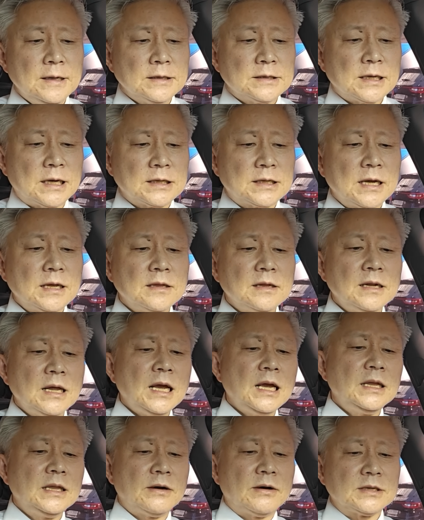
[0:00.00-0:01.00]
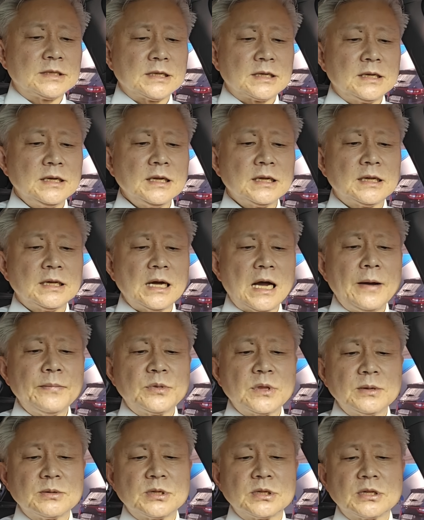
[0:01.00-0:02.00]
자 채널 A 나와서 그렇게
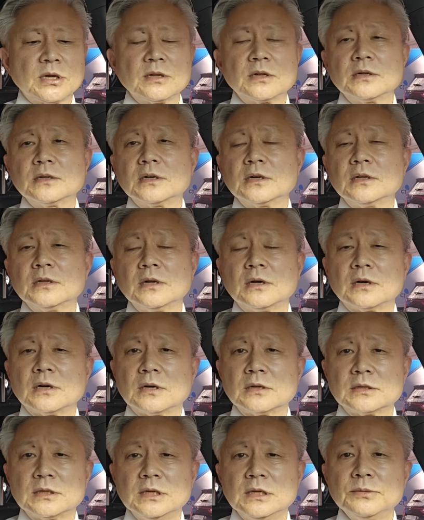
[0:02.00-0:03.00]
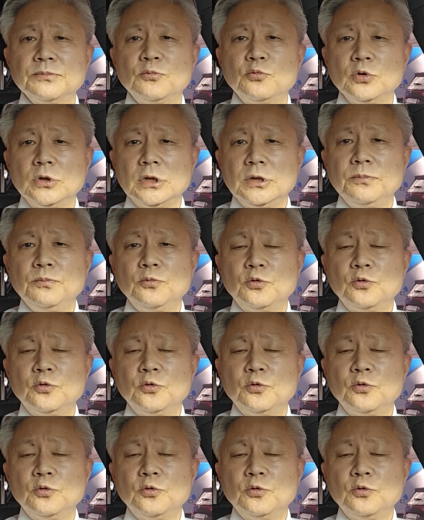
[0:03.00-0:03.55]
앞대시 떠들던 어, 인,